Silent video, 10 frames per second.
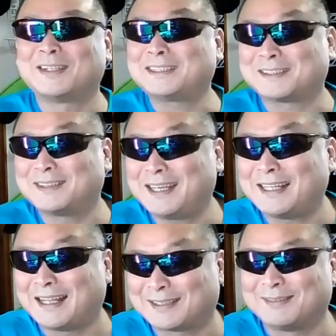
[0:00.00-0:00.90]
それすげえ
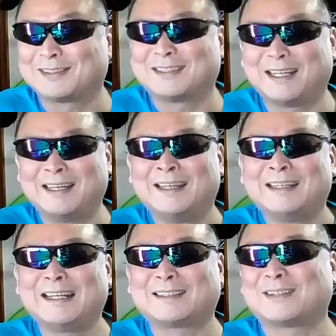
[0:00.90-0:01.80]
なと思って
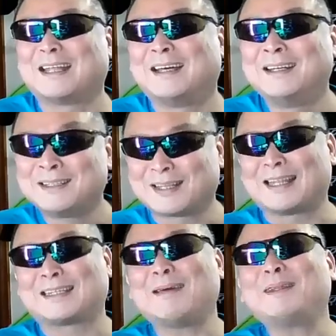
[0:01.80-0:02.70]
いやそんなそんな
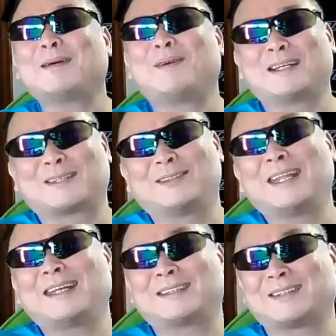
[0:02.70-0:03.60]
食べたもんがそん
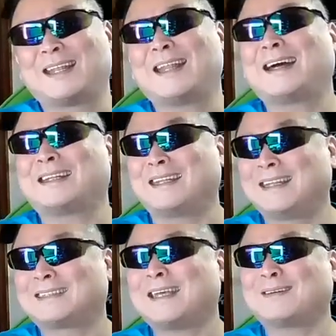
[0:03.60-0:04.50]
なそんな中で
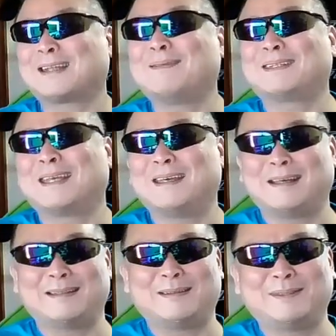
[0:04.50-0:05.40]
ね最後食べて
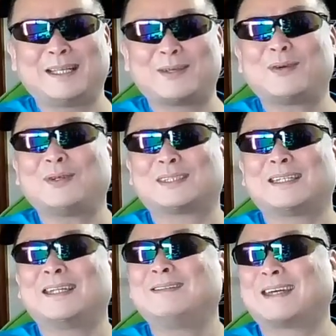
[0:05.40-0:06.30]
あのみんな漁港して
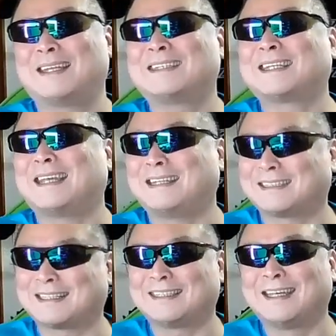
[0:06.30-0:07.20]
出るわけないじゃないで
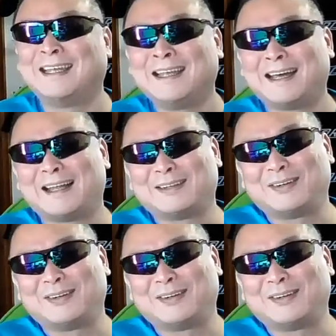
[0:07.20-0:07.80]
すかねあ